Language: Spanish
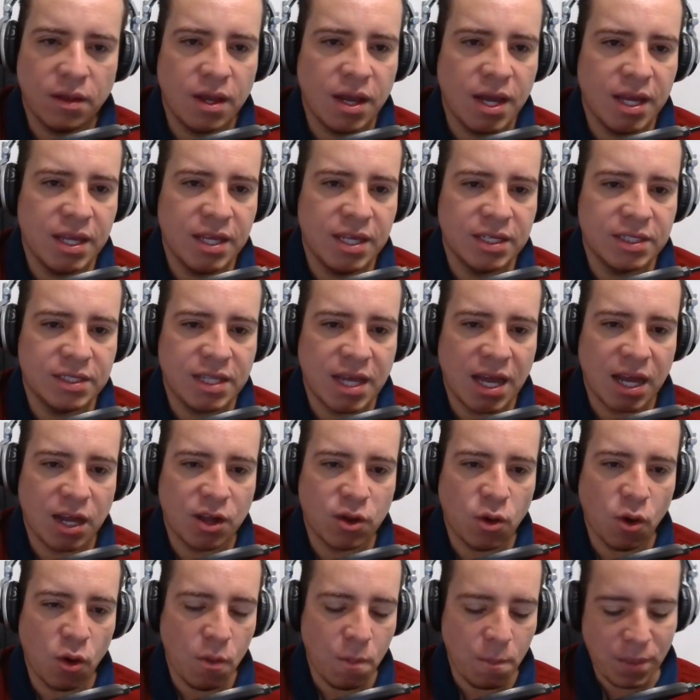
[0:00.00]
Ahí está,
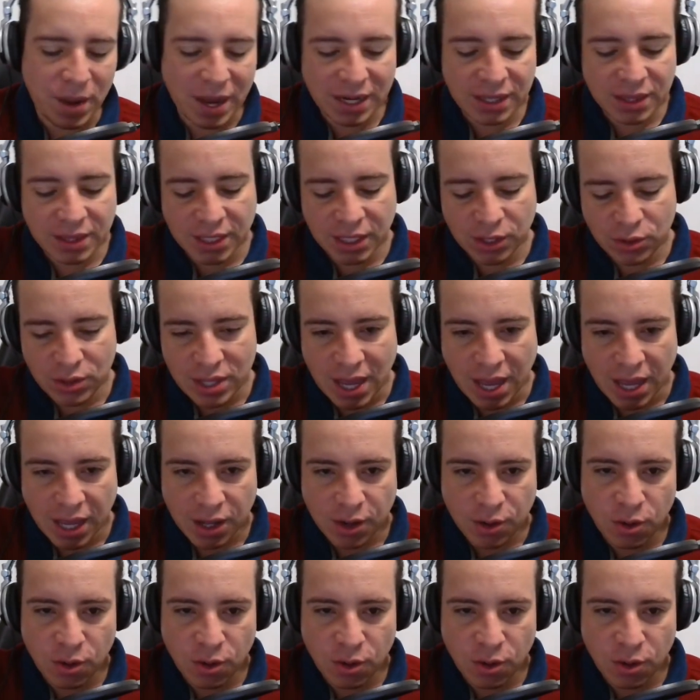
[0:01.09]
compartido ya,